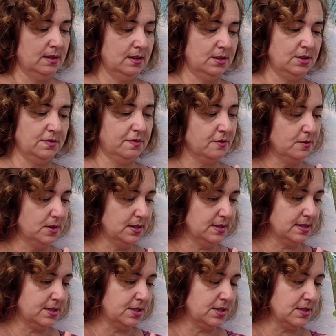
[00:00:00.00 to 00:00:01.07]
né, de folha,
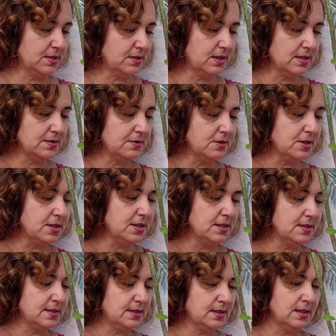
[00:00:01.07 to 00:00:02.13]
você tira só as
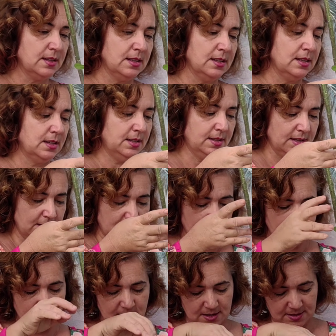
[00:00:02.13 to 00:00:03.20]
folhinhas e
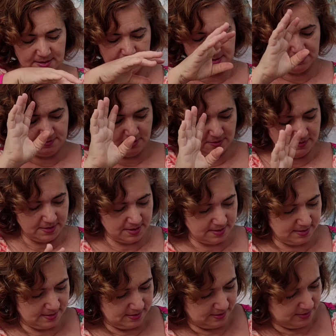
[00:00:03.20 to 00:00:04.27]
deixa aí ela
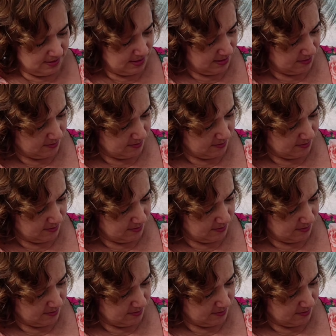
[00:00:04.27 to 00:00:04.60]
desenvolver. Olha